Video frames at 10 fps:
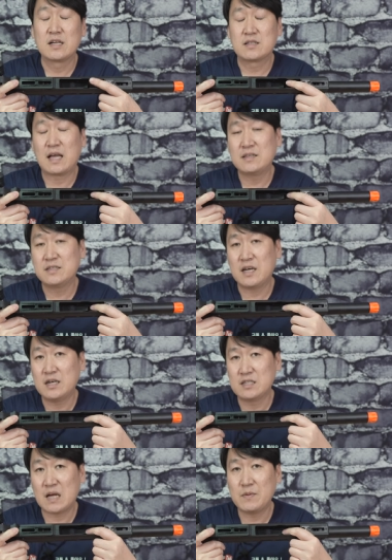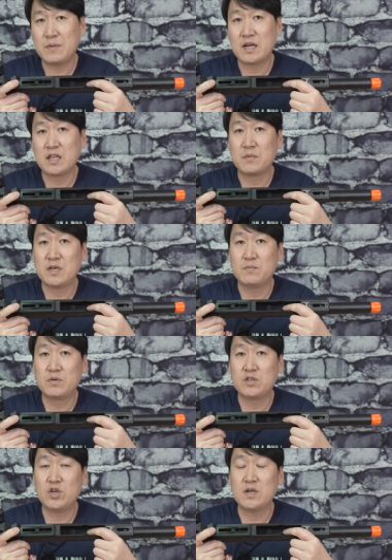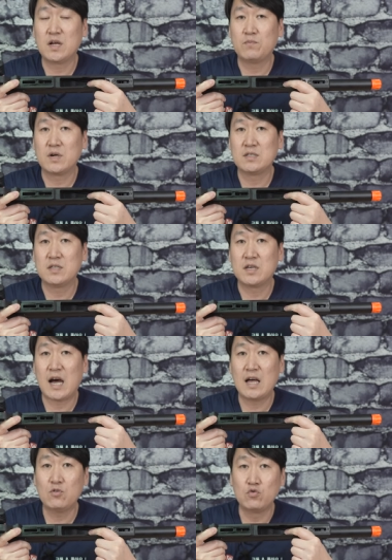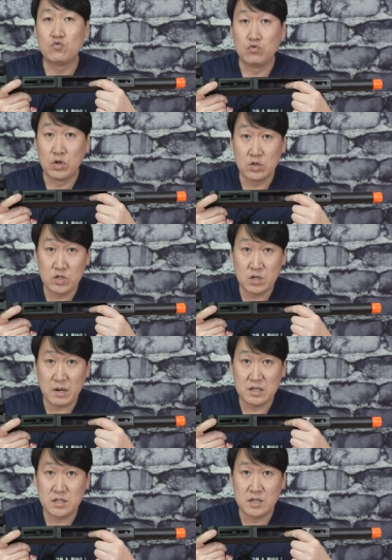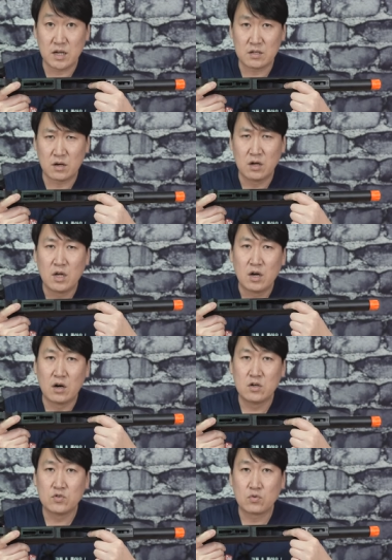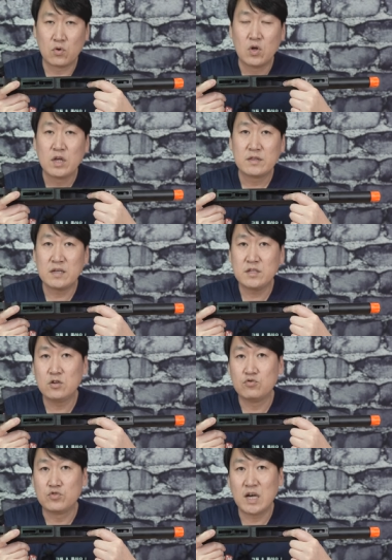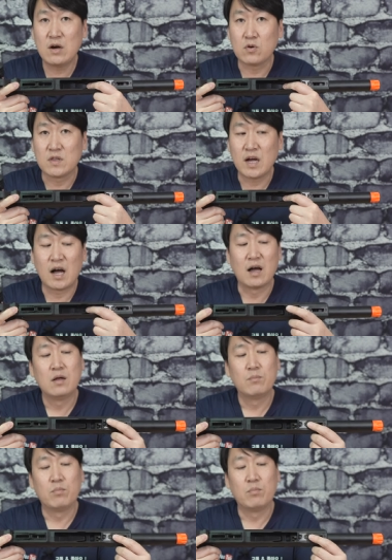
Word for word: 그래서 탄창을 삽입하게 되면 이 튀어나온 플라스틱이 안으로 눌려주는 방식이라서 어느 정도 텐션을 유지하고 있다가